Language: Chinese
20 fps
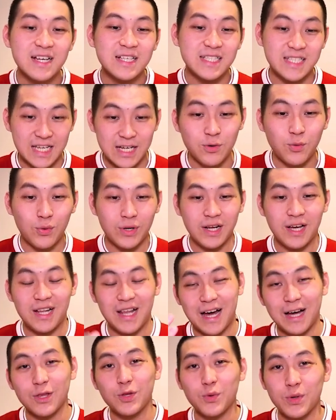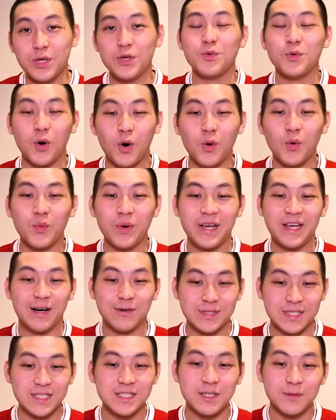结果呢，狼队右后卫鸟
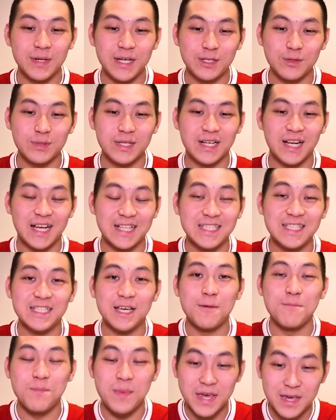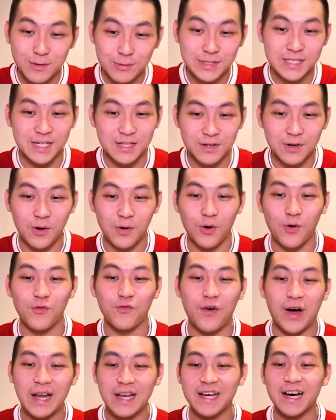森·舍梅杜的拦截没有成功哦，
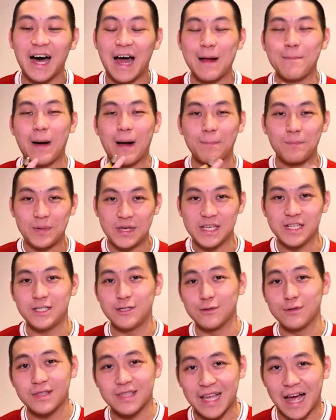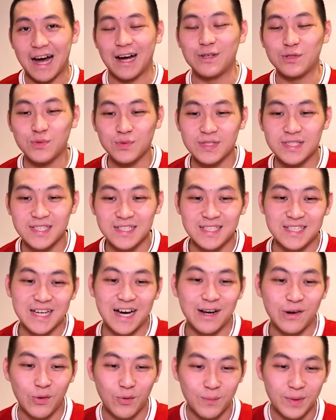反而还把皮球打入自
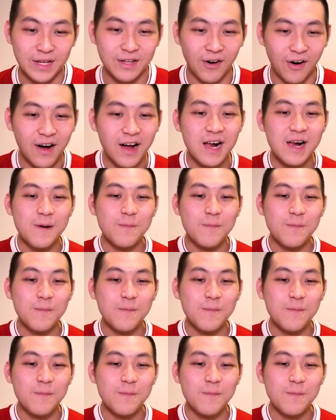家龙门哦。